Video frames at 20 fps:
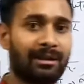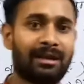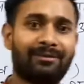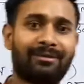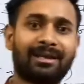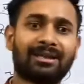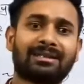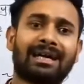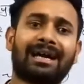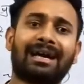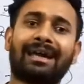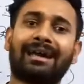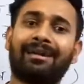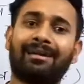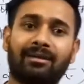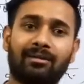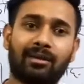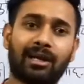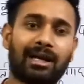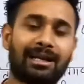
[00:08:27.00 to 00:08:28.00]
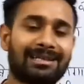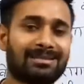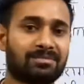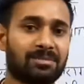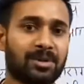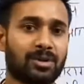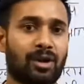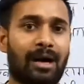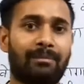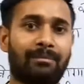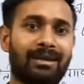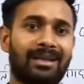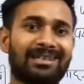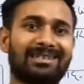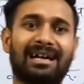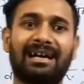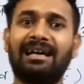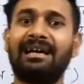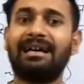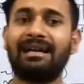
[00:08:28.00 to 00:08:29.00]
लवणता है या इसमें जो
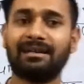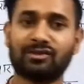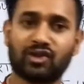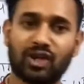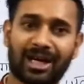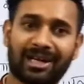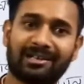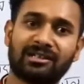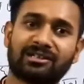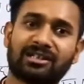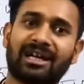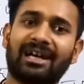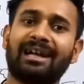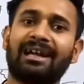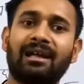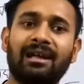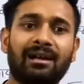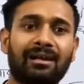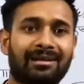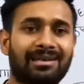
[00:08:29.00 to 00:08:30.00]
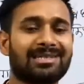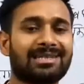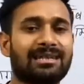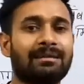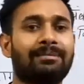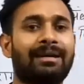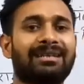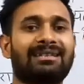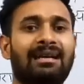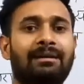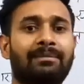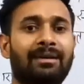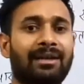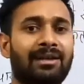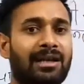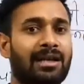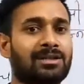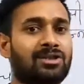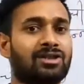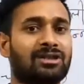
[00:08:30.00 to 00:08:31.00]
अम्लीयता है क्षारियता है इसकी मात्रा में
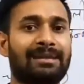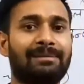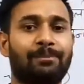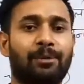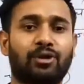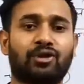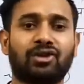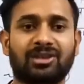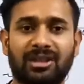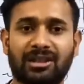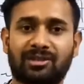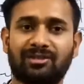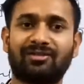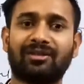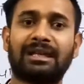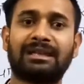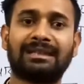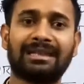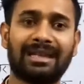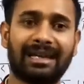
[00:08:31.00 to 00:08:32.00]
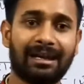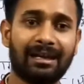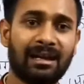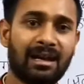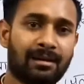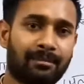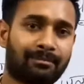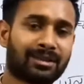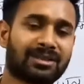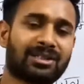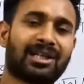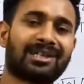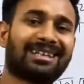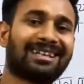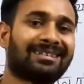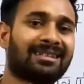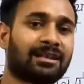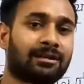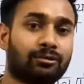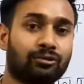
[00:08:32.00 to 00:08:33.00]
या जितने पोषक तत्व रहते हैं मृदा के
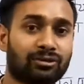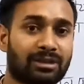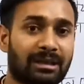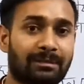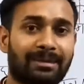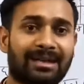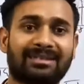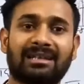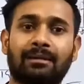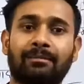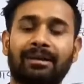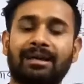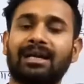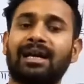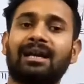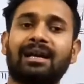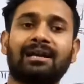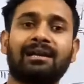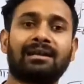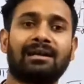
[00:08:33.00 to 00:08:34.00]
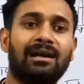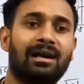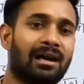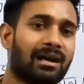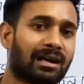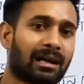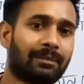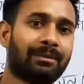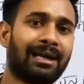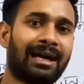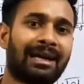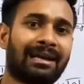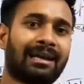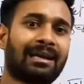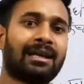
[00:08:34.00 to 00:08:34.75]
अंदर उनकी मात्रा में क्या आ रही है कमी आ